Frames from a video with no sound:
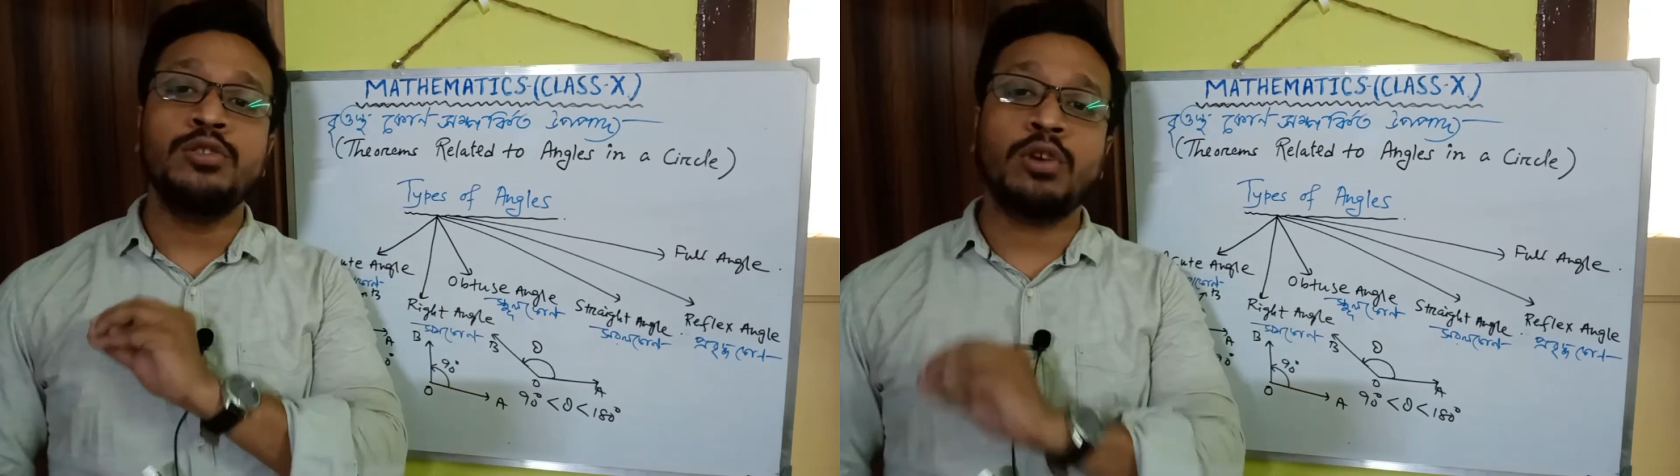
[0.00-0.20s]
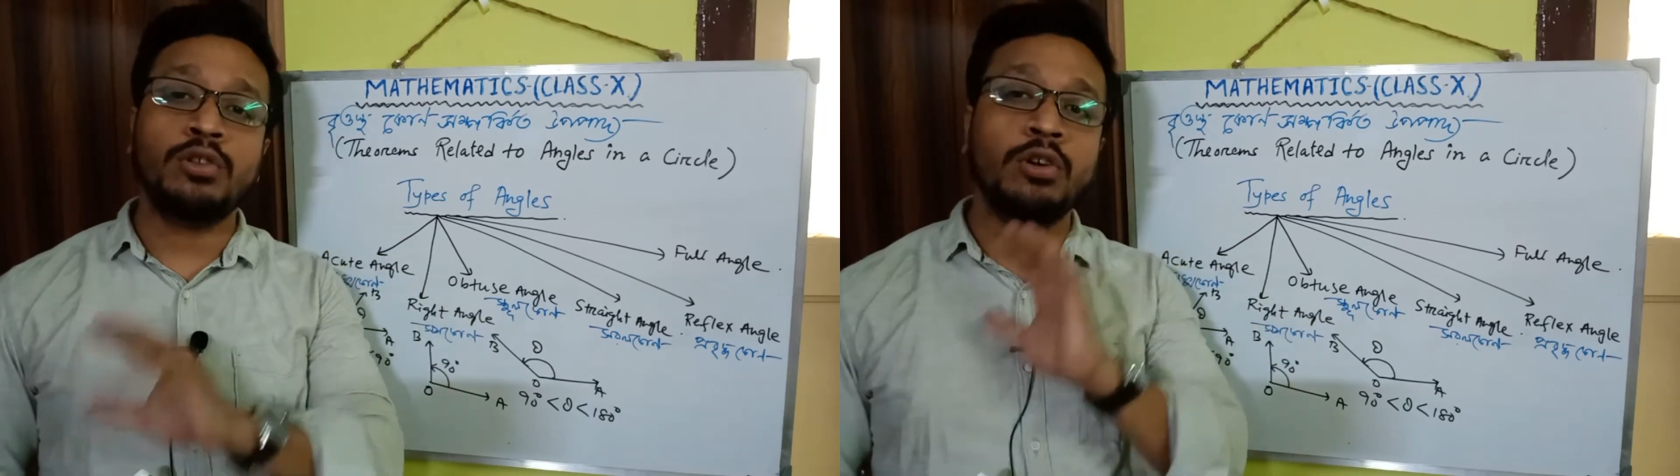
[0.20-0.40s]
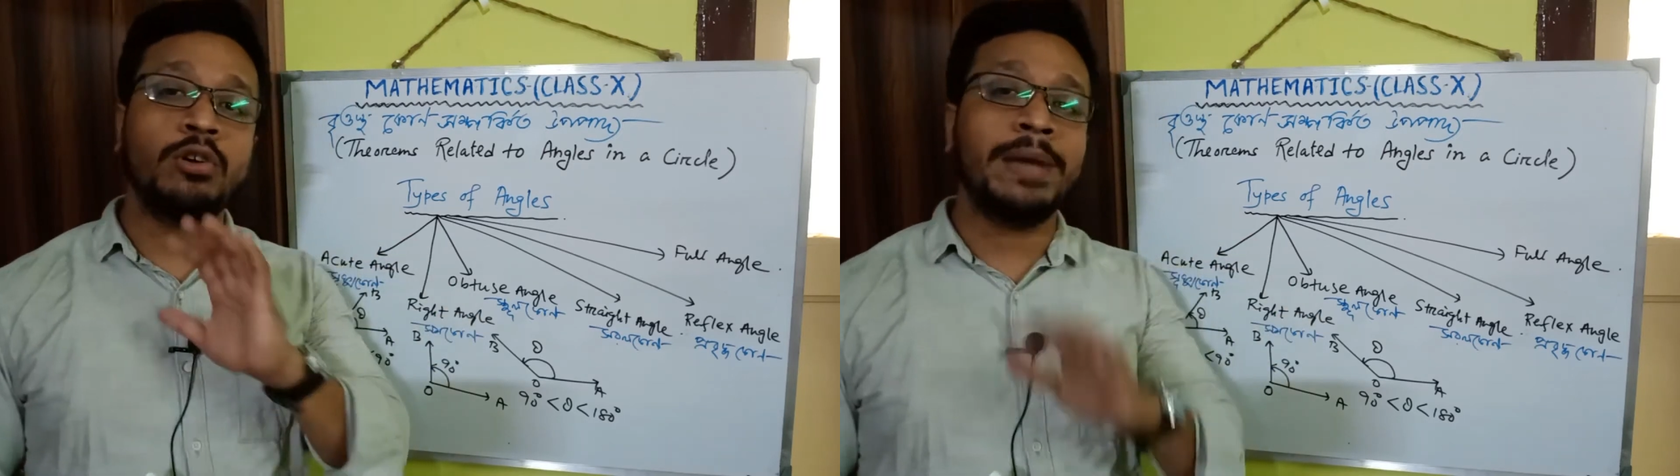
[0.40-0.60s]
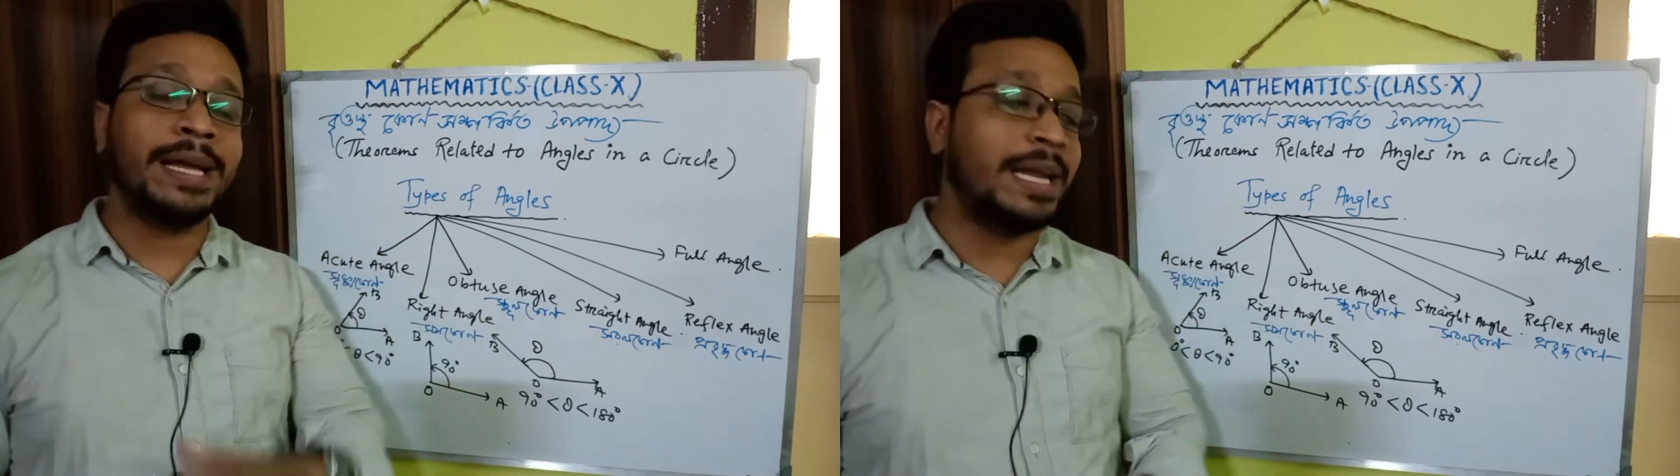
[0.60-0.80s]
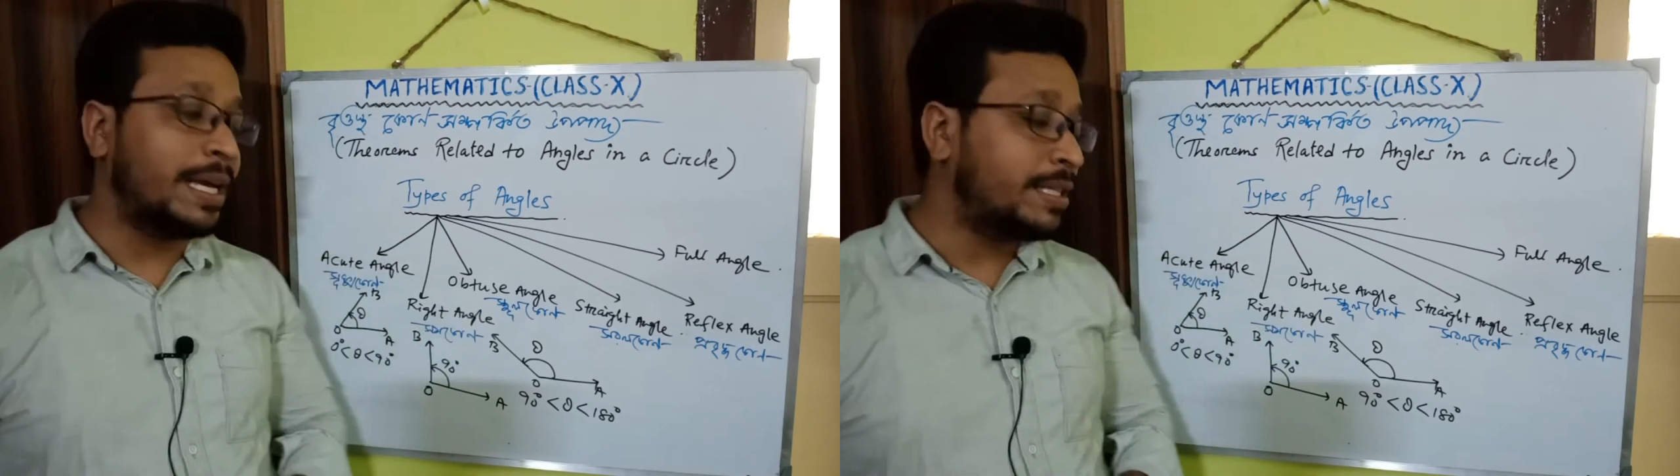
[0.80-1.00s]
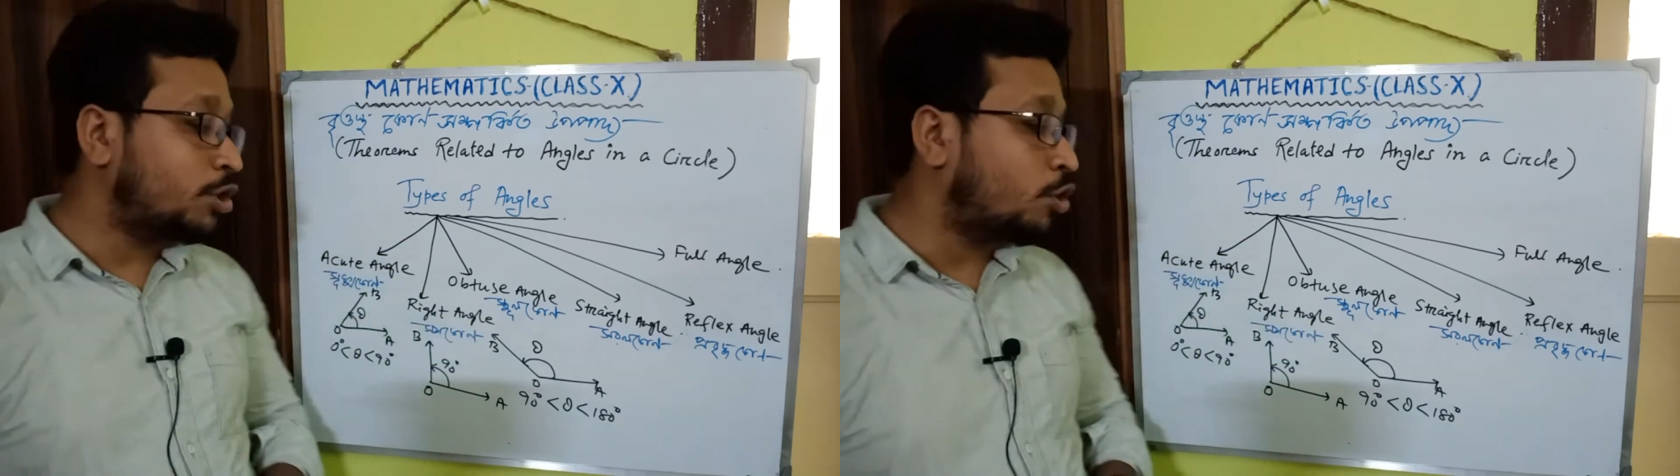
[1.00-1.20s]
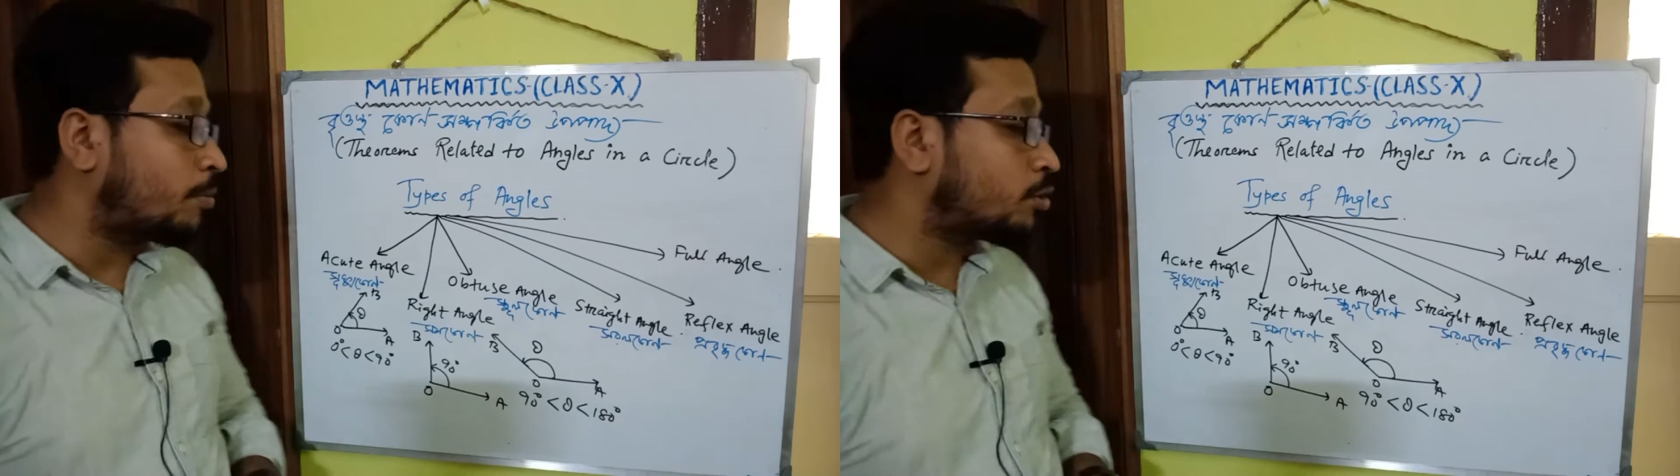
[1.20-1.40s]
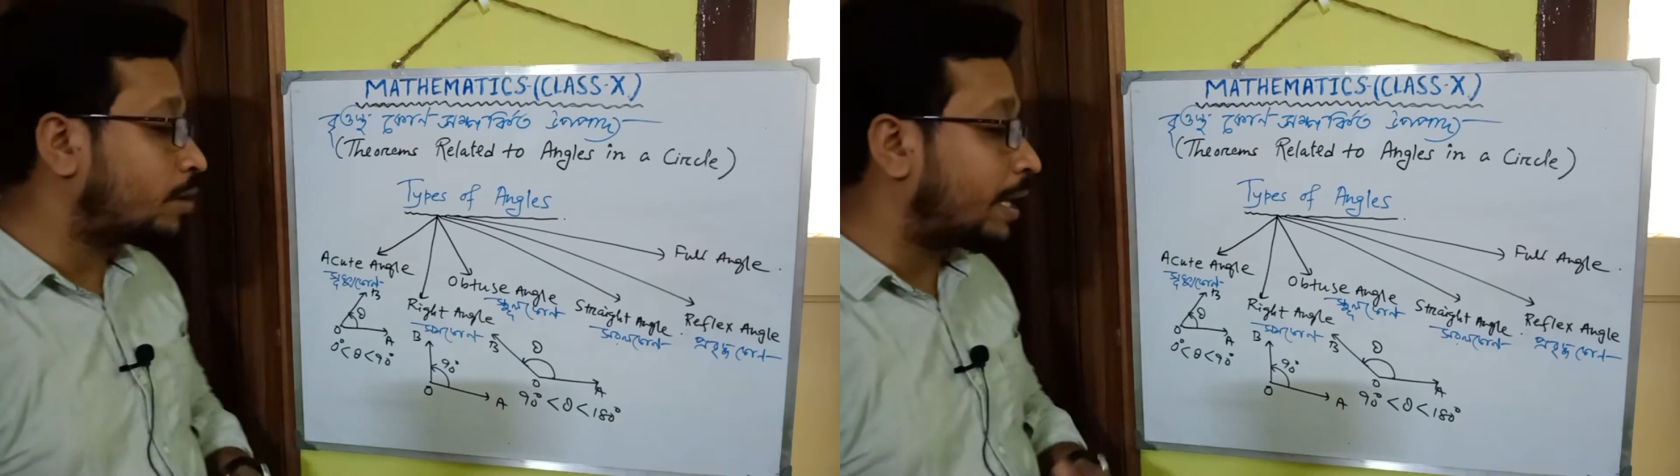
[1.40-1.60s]
যত রকম অ্যাঙ্গেল আছে
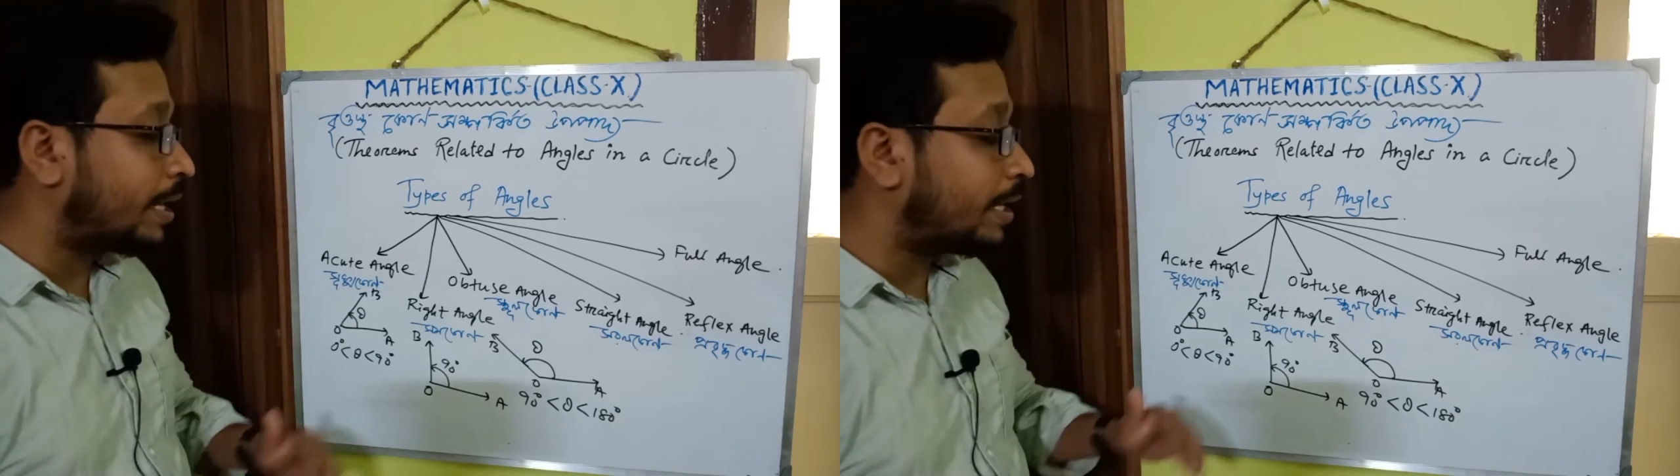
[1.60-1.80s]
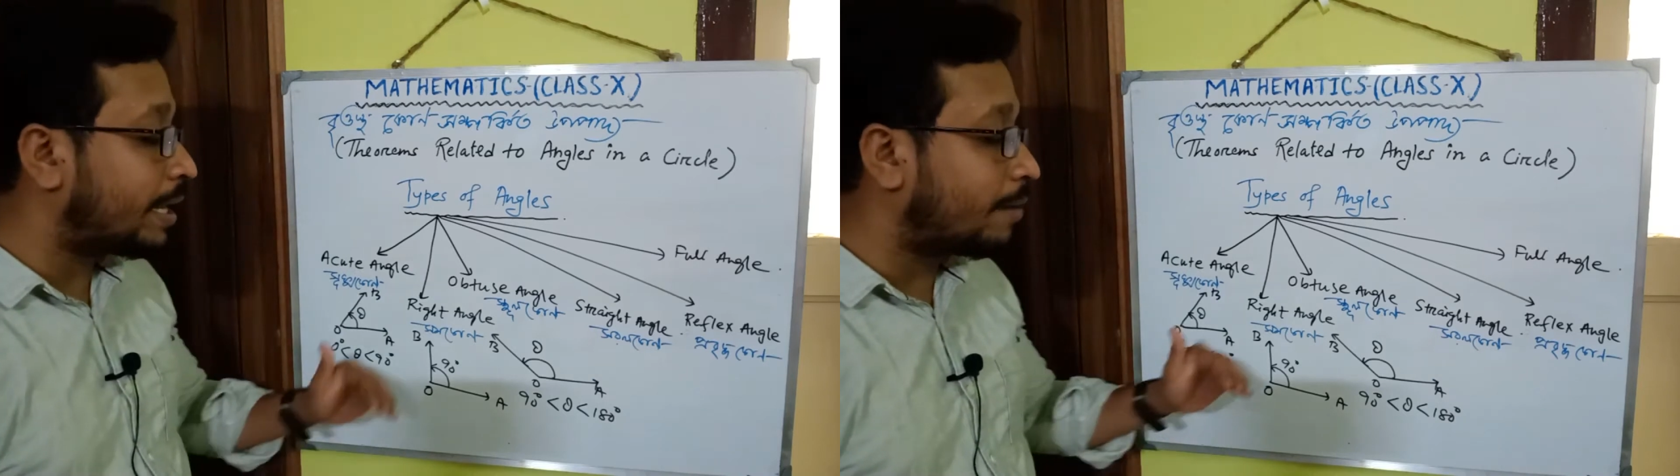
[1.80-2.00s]
সমস্ত অ্যাঙ্গেলকে